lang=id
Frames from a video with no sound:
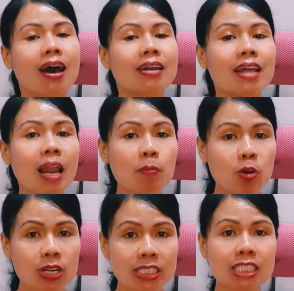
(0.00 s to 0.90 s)
Dalam
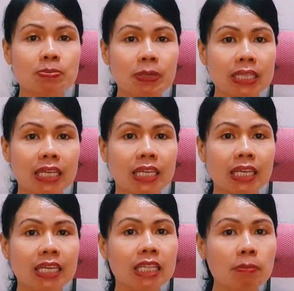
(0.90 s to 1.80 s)
kondisi seperti ini,
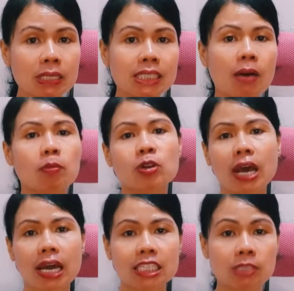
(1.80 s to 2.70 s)
kita bisa
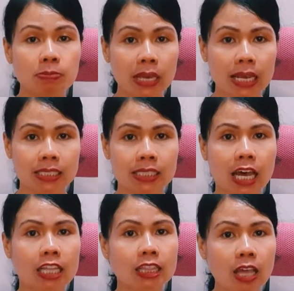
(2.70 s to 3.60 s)
menggunakan GPS
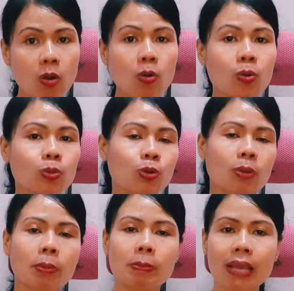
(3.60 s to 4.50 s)
atau untuk
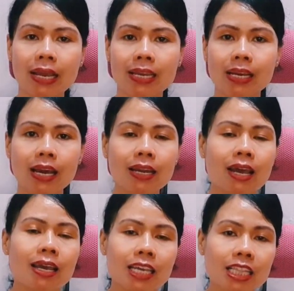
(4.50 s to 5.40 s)
lebih meyakinkan,
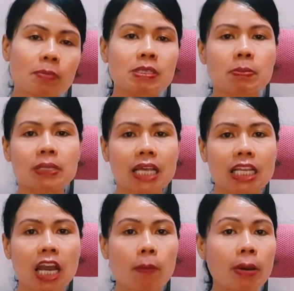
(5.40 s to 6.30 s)
kita bisa
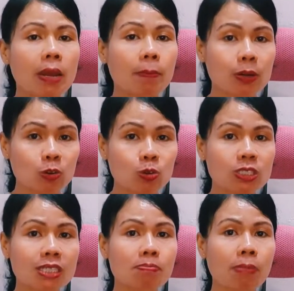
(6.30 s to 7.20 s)
bertanya kepada penduduk
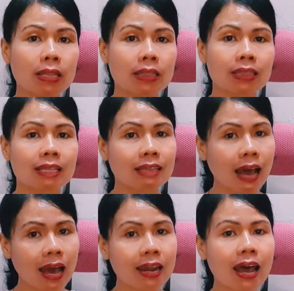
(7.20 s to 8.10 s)
sempat tentang
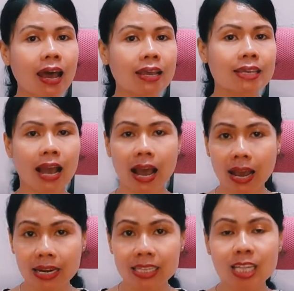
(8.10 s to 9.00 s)
arah yang
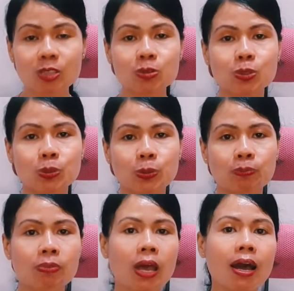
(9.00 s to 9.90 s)
akan kita tuju.
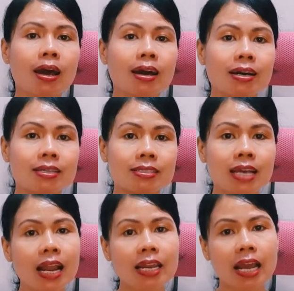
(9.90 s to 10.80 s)

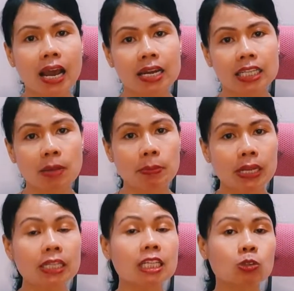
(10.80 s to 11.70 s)
Jalan yang akan kita
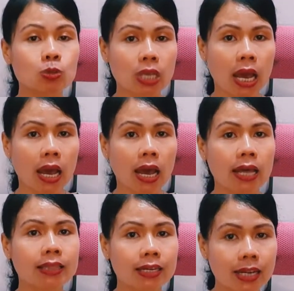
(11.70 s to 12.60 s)
pilih tentunya
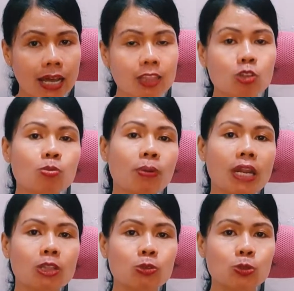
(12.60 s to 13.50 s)
tergantung
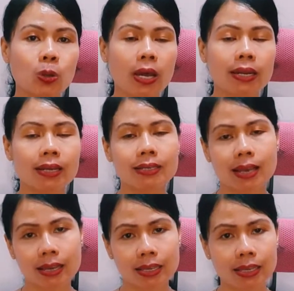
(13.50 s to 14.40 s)
pada tujuan
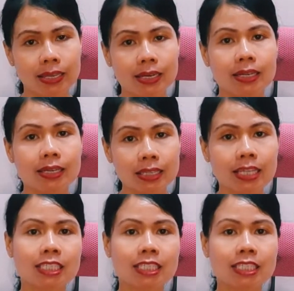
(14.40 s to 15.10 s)
yang ingin kita